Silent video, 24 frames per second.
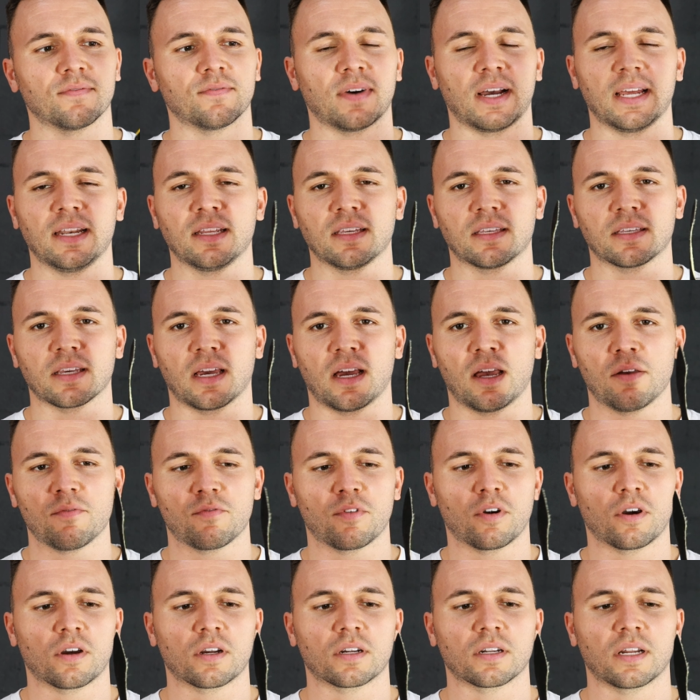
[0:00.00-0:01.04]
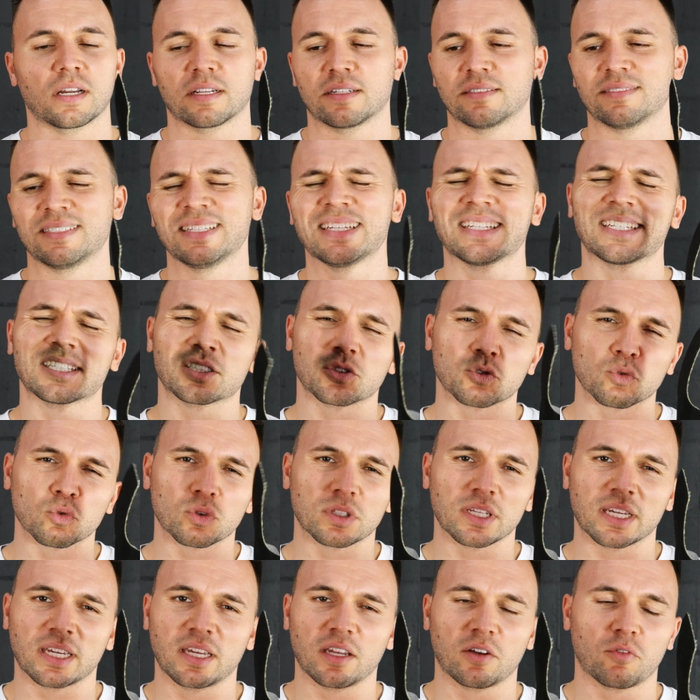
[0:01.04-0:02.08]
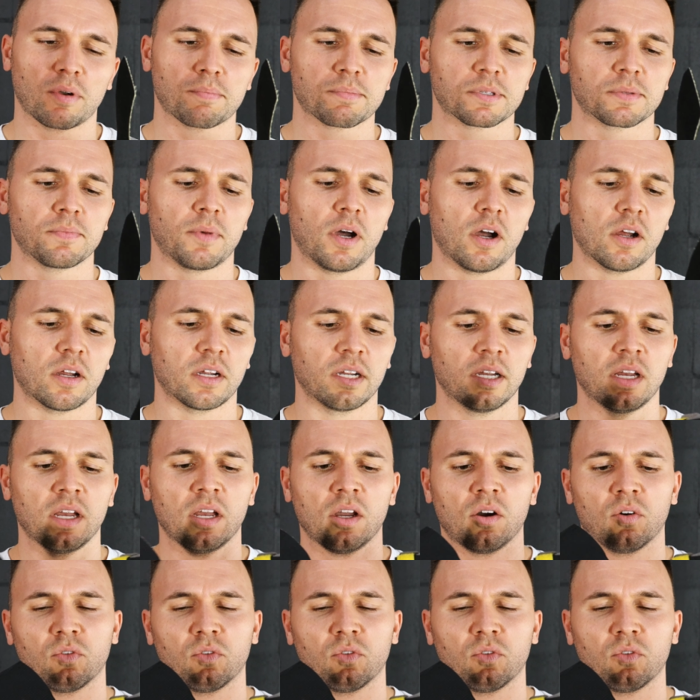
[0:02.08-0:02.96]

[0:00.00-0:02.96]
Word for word: weil ich einfach nicht so dicke Grips mag